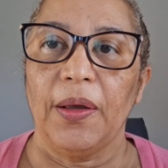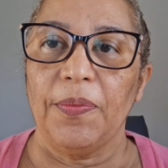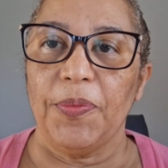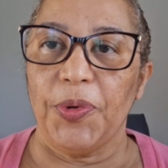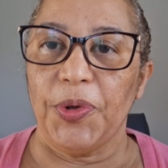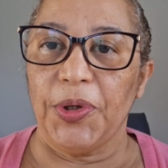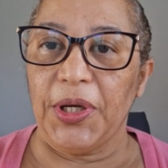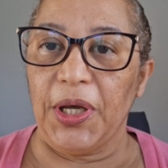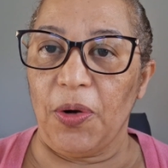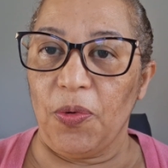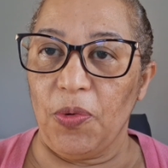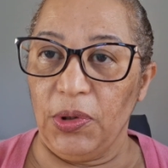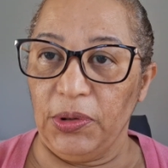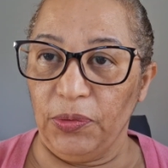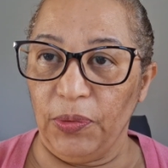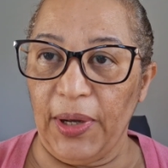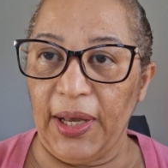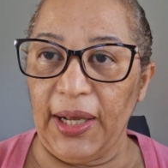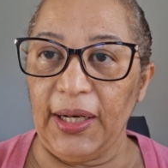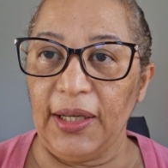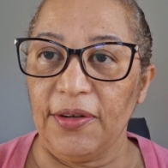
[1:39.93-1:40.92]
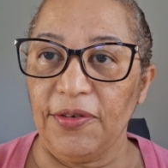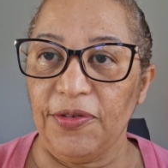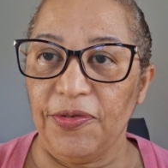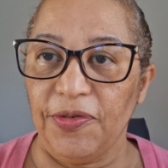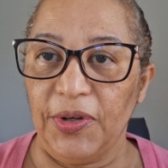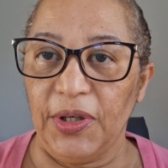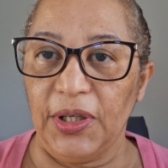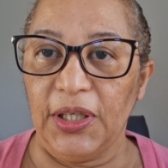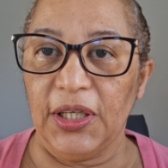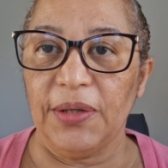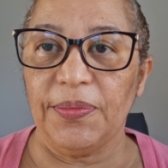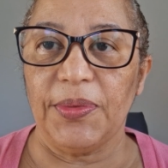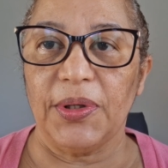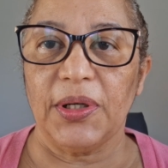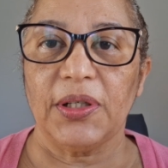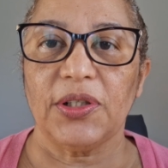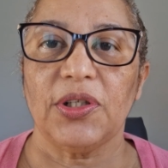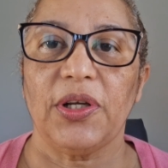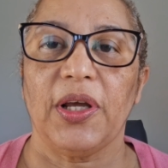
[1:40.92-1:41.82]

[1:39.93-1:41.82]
Porque quando ela inflama,